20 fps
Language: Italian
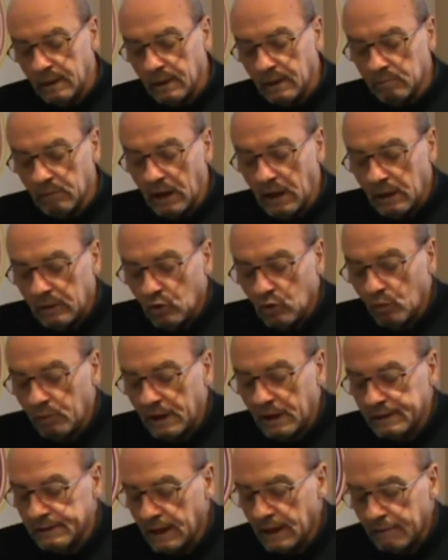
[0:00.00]
Ma non
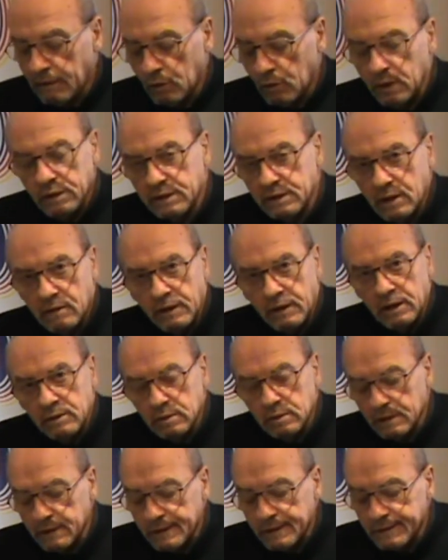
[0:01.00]
bastava un
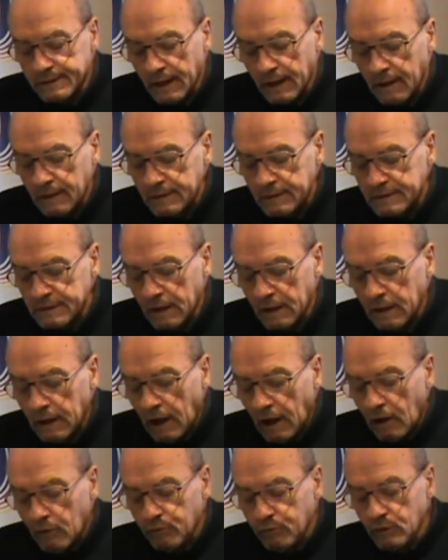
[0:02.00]
intervento a distanza,
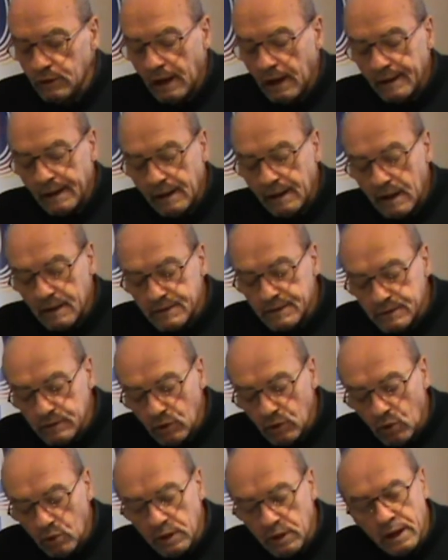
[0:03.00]
fu la
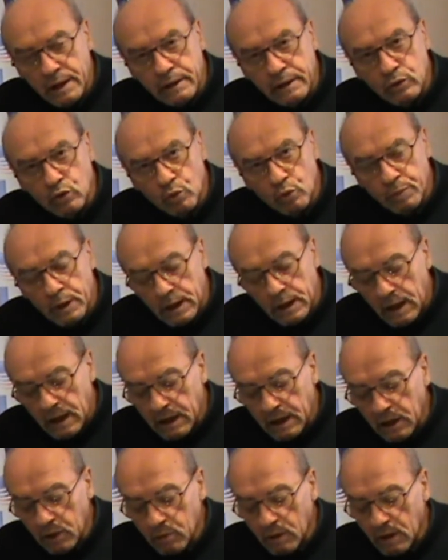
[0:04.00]
relazione a
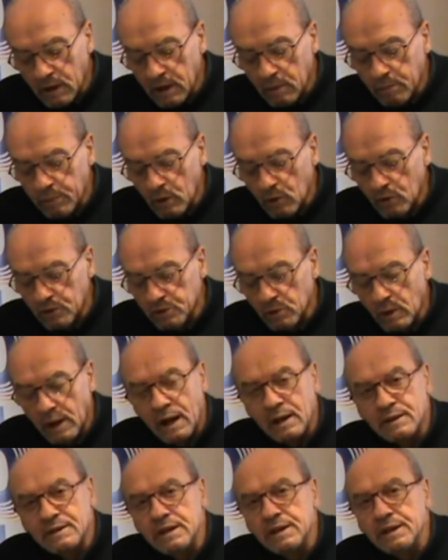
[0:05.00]
recuperare quel lebroso
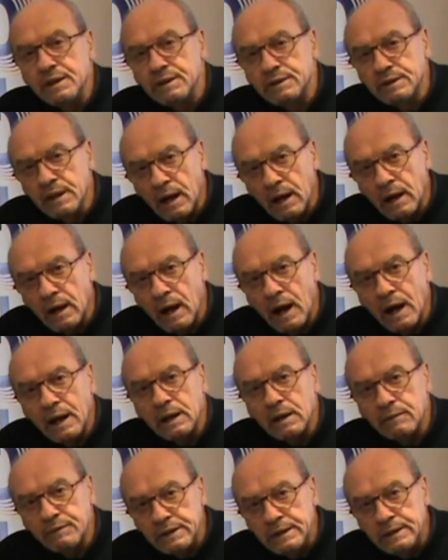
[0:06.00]
alla dignità,
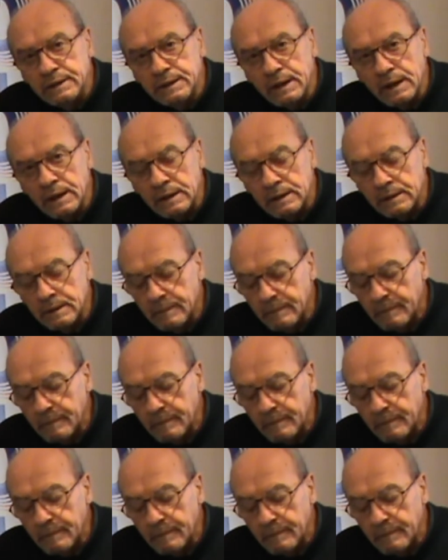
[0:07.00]
alla vita.